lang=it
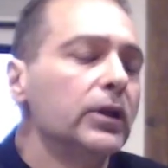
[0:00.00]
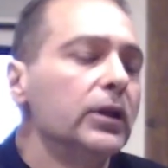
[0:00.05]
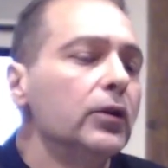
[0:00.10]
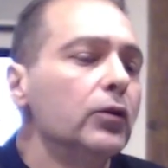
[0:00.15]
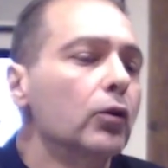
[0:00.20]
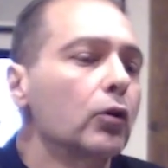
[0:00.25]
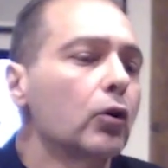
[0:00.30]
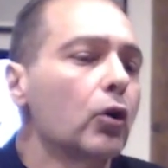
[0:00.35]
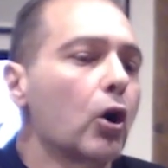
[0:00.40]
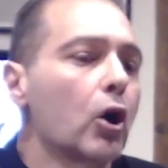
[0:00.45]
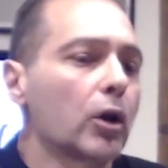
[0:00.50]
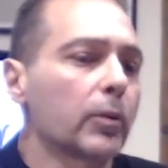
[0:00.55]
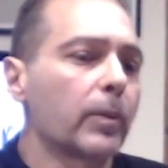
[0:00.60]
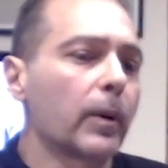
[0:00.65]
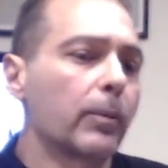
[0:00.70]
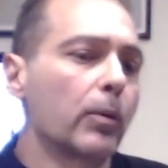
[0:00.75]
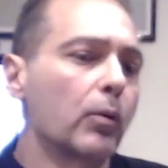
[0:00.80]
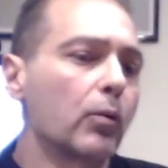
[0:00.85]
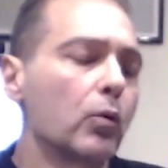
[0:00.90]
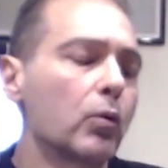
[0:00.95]
Quindi il non corpo
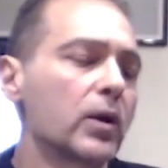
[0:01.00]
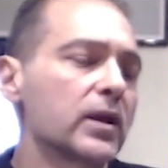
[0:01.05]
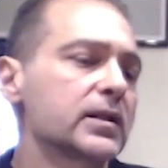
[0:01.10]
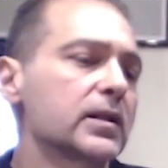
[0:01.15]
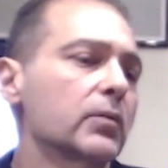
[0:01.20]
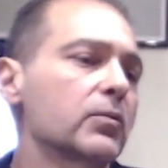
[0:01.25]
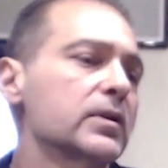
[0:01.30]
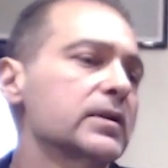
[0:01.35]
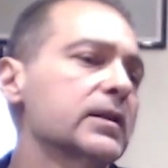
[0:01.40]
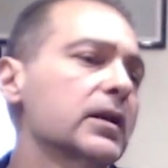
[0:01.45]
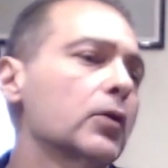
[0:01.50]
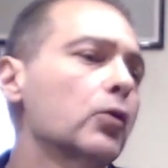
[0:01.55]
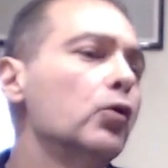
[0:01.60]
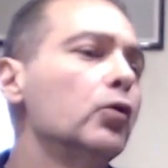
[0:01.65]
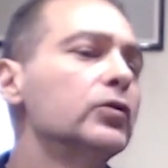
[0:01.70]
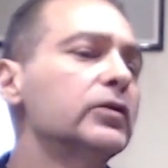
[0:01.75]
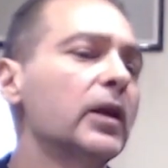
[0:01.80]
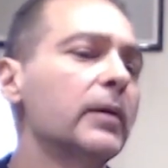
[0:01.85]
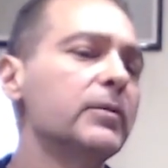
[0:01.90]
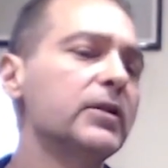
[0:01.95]
è proprio questa, questa
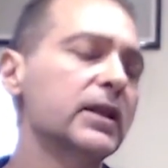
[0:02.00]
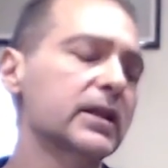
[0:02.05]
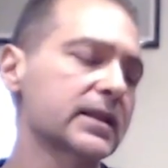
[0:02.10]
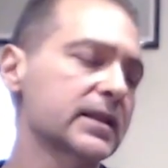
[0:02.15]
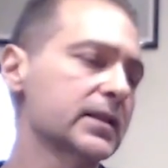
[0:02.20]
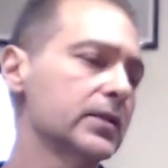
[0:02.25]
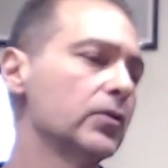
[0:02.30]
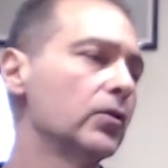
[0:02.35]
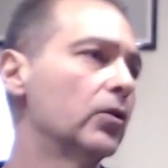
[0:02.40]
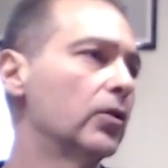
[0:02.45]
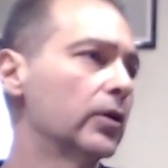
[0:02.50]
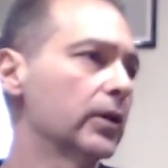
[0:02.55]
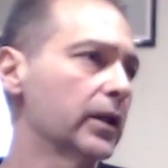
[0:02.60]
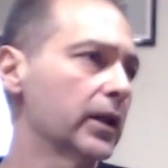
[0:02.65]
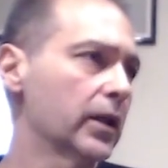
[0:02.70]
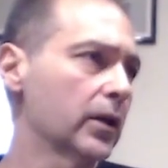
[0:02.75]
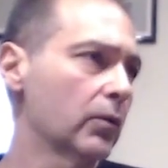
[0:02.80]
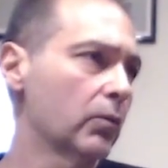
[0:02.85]
contaminazione,